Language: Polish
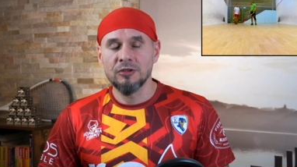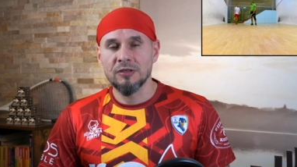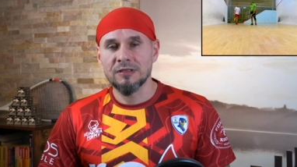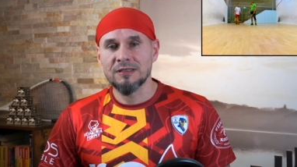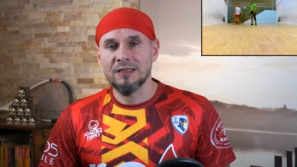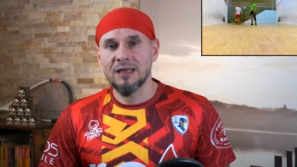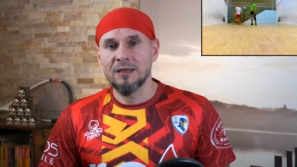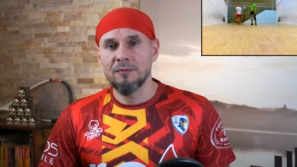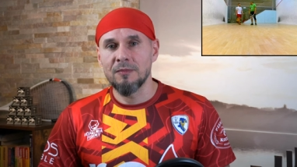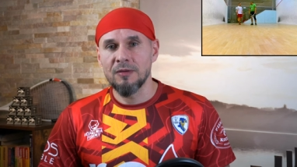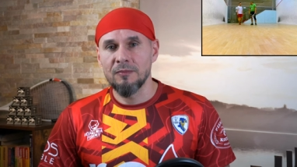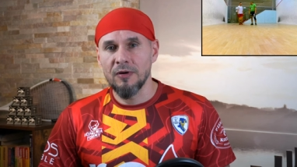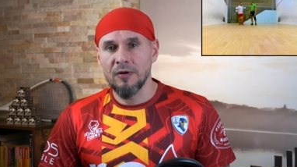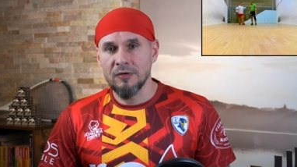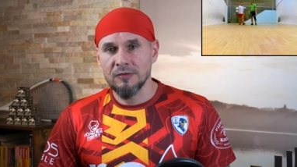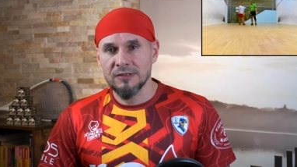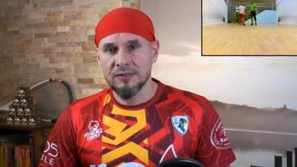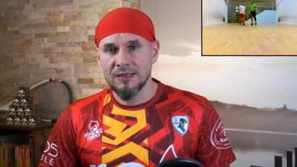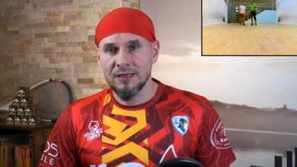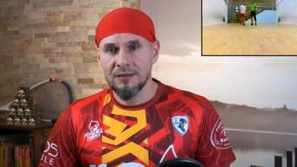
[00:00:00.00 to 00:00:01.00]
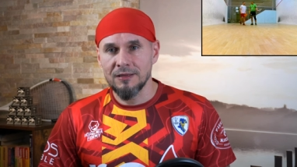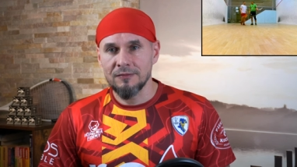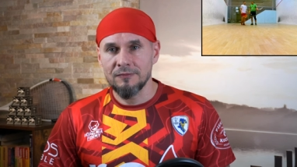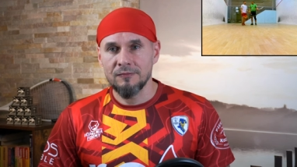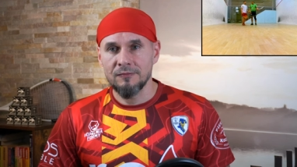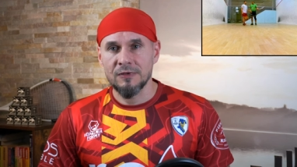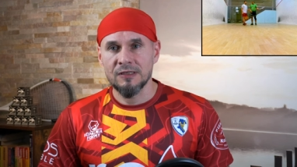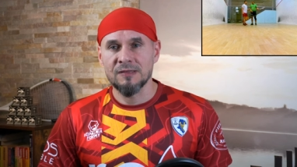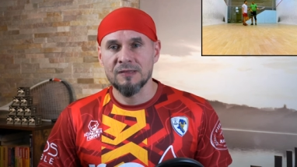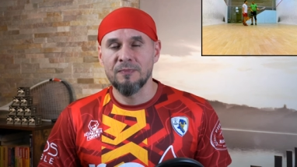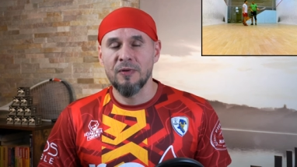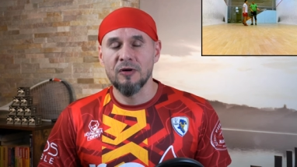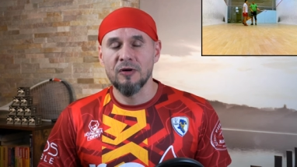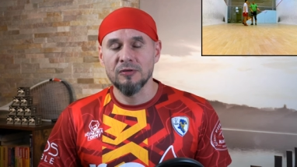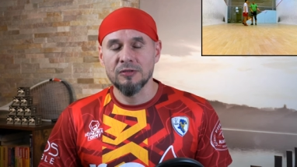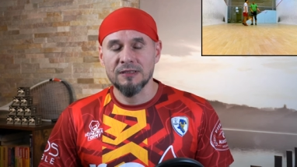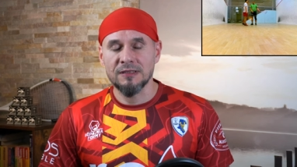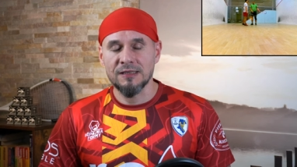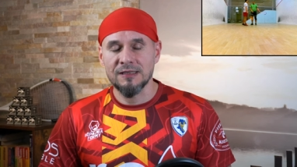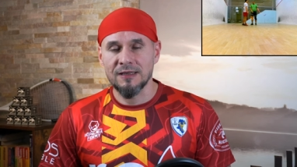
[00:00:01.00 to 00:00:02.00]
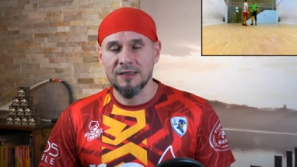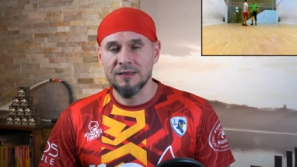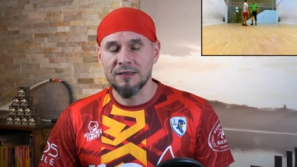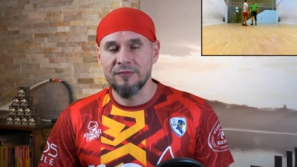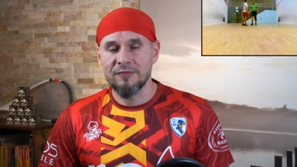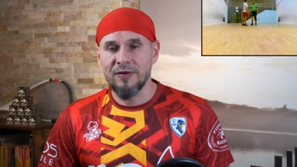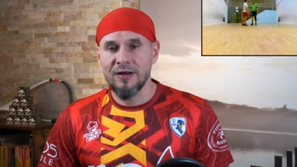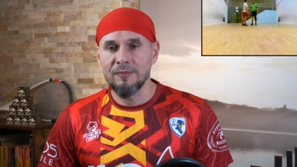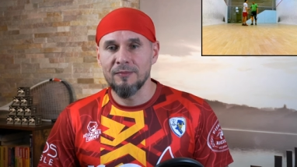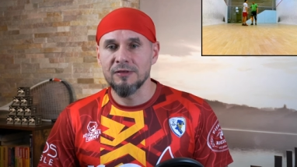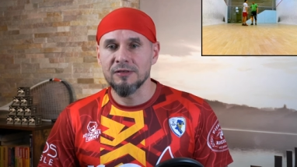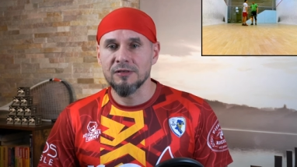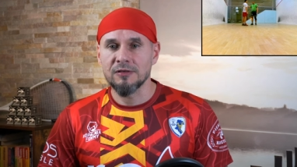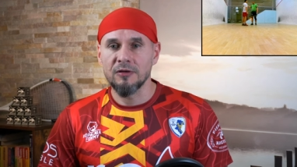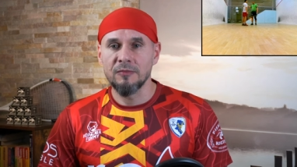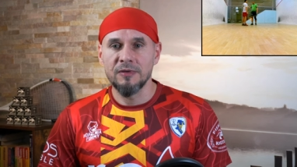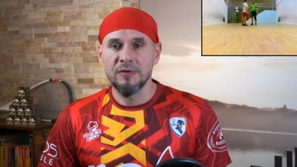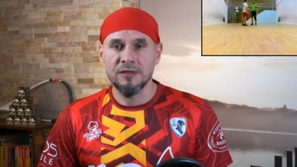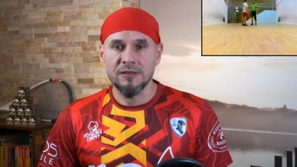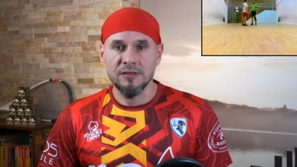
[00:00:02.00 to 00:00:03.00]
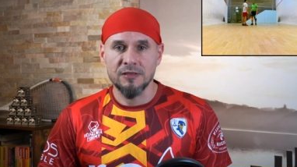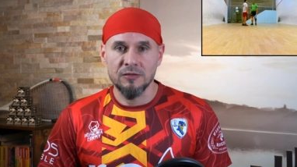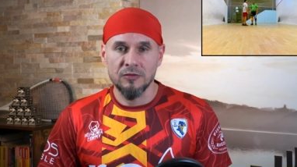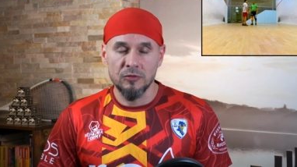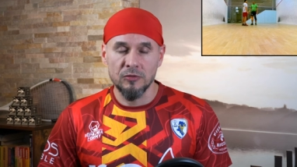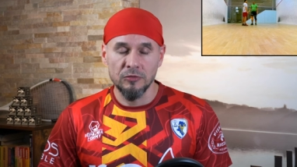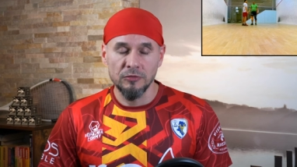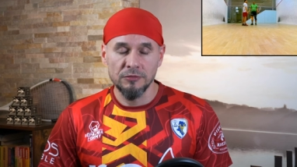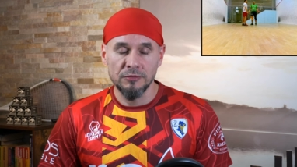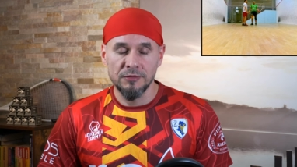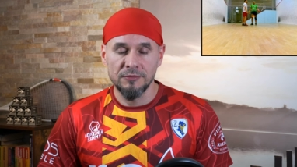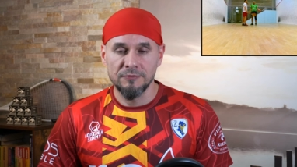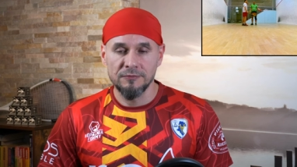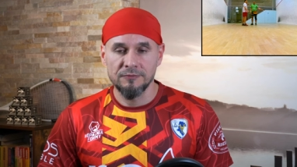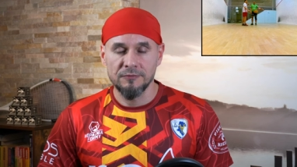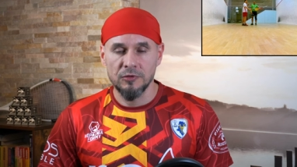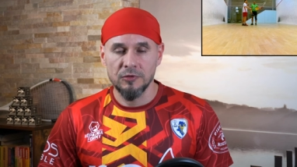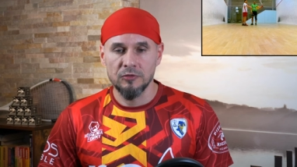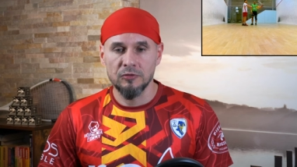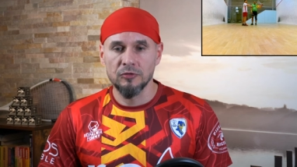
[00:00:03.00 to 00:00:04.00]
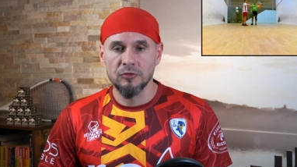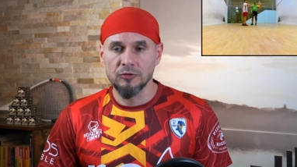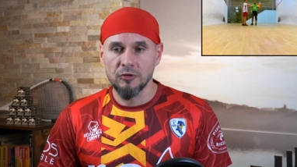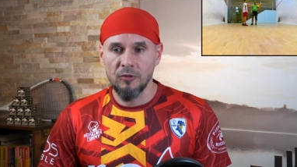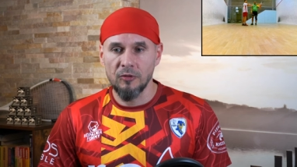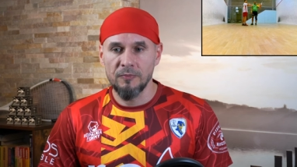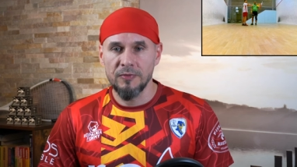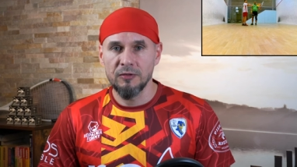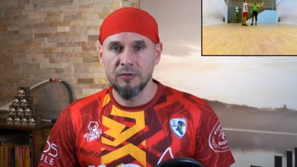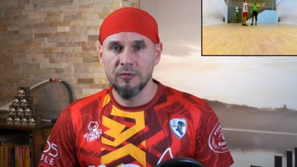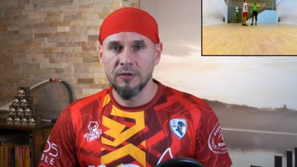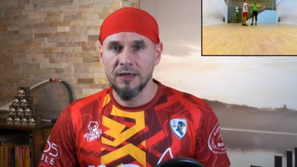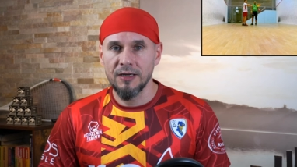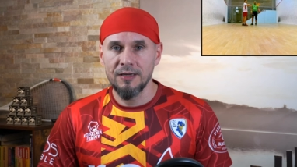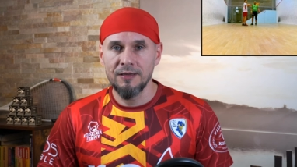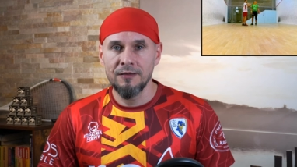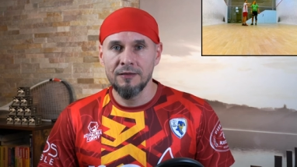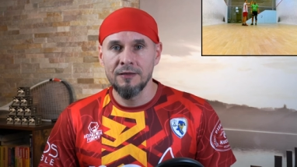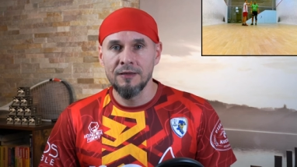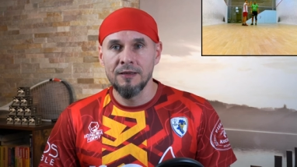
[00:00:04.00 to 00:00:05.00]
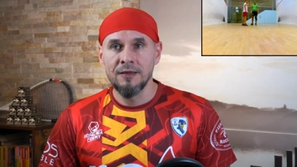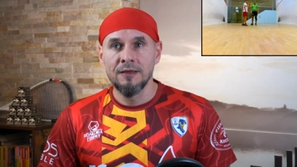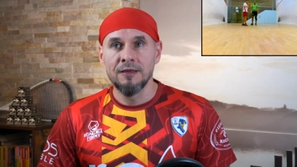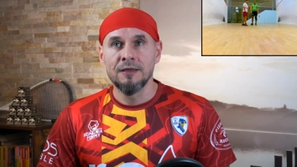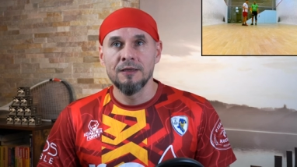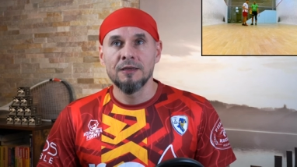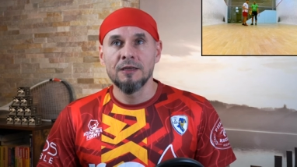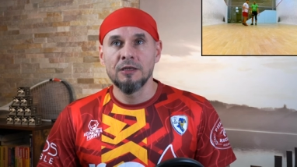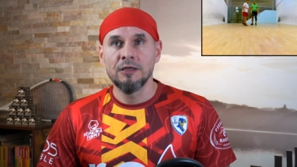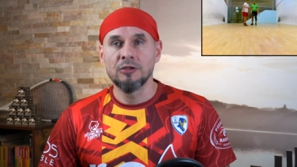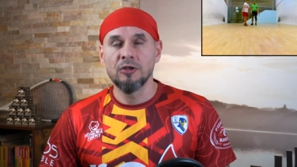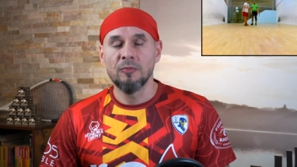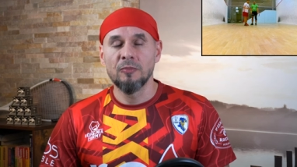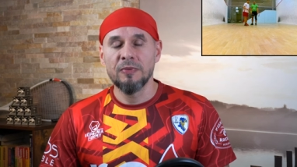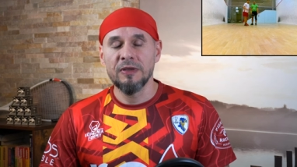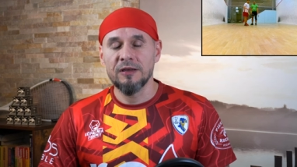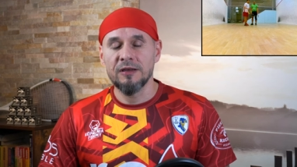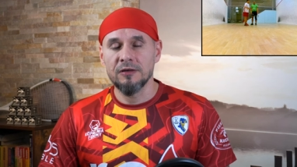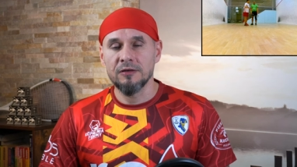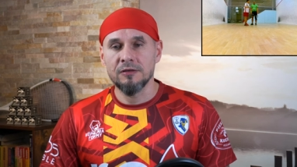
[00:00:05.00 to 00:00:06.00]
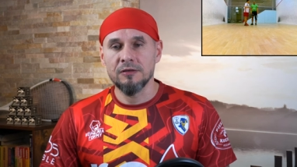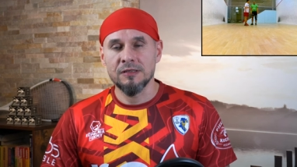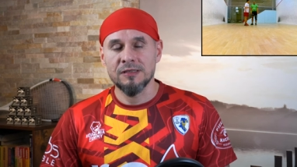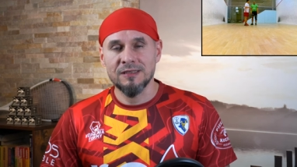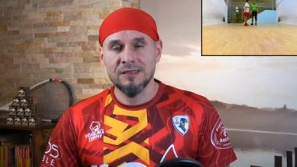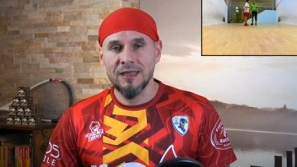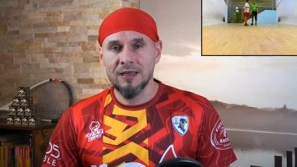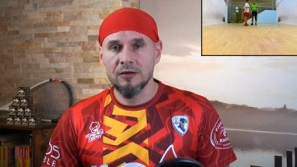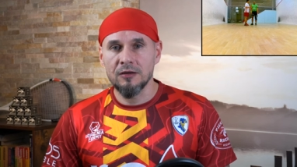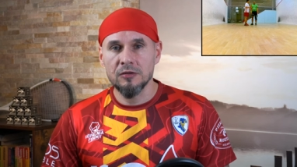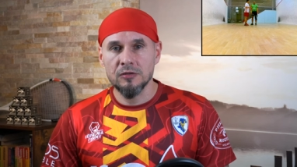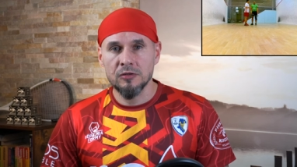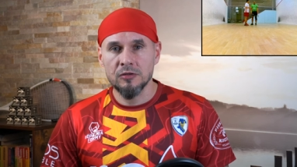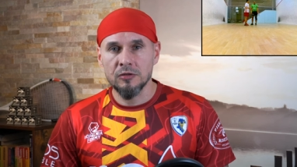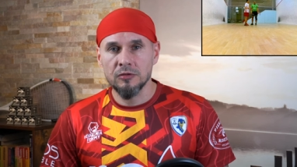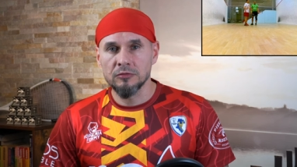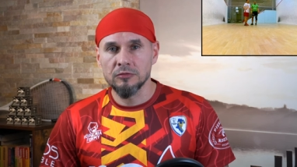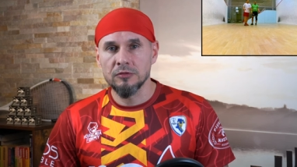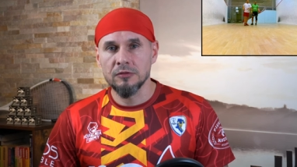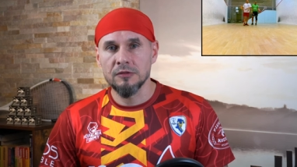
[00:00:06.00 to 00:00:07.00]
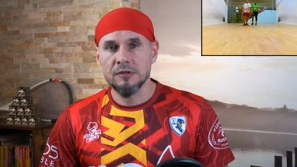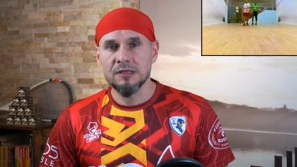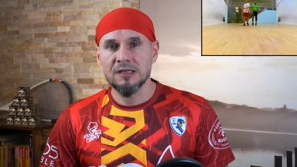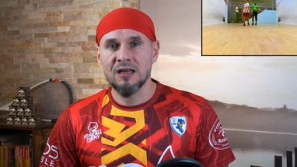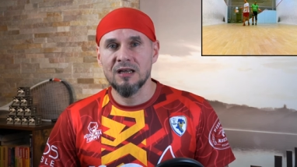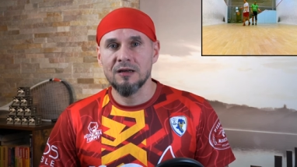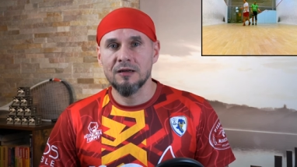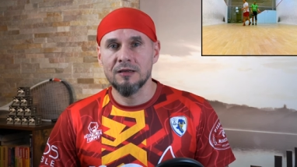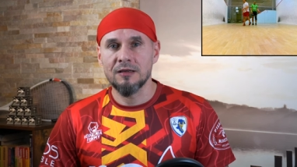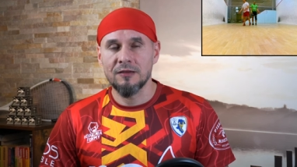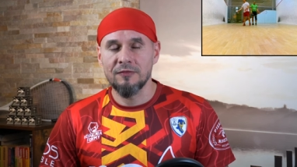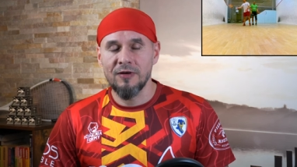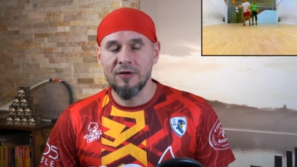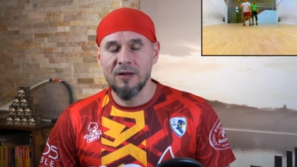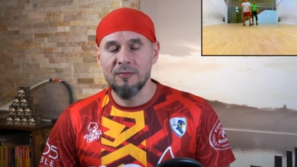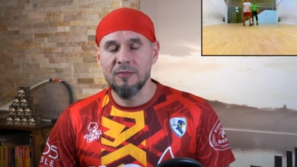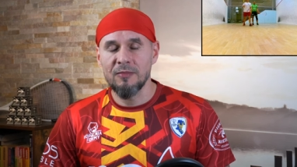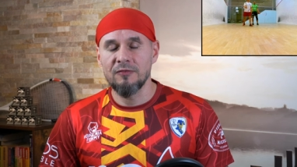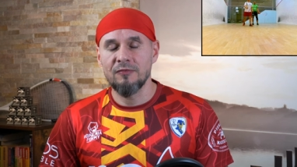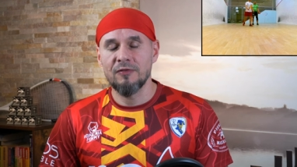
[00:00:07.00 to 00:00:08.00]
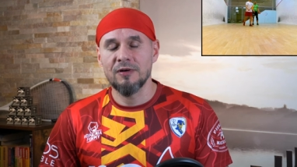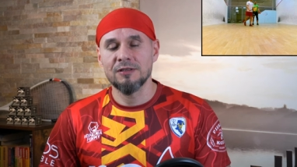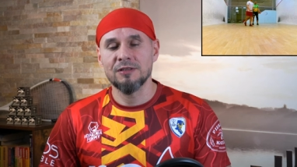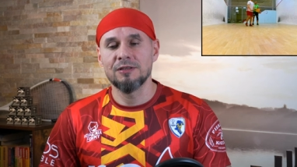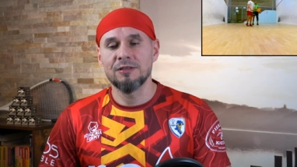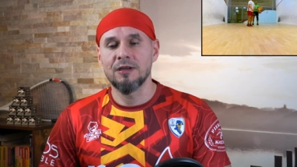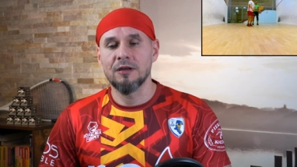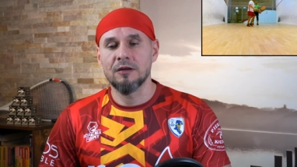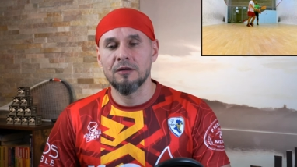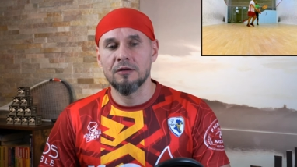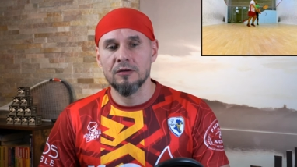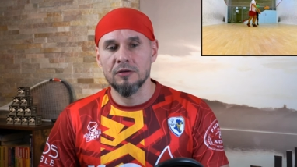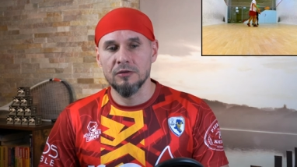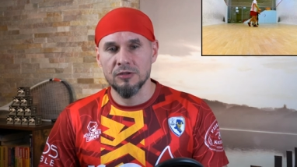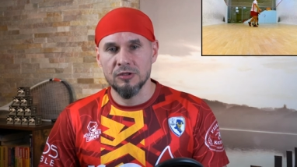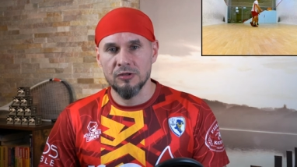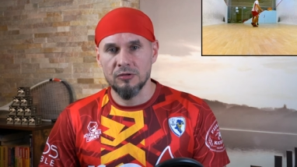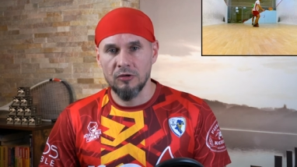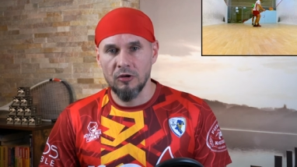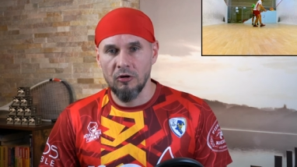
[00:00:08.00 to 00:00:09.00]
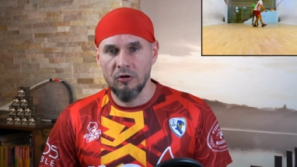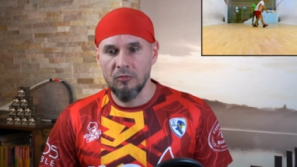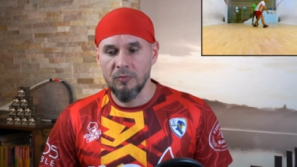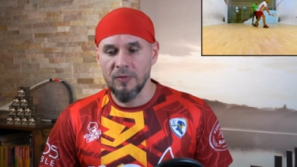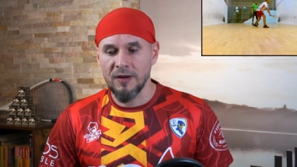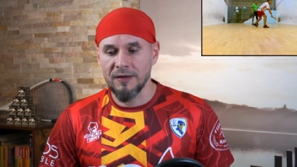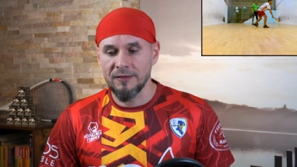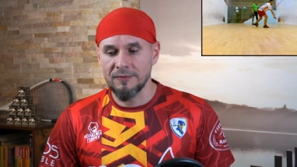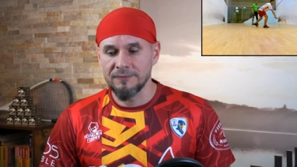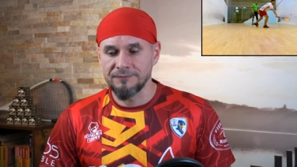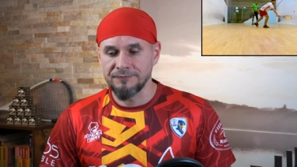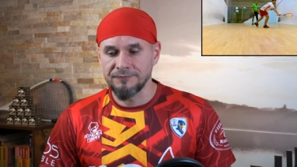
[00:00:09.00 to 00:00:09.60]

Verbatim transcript: dostajemy boasta, z boasta zagrywamy sobie skrót, krótką piłkę i dopiero z tego skrótu zagrywamy właśnie crossloba,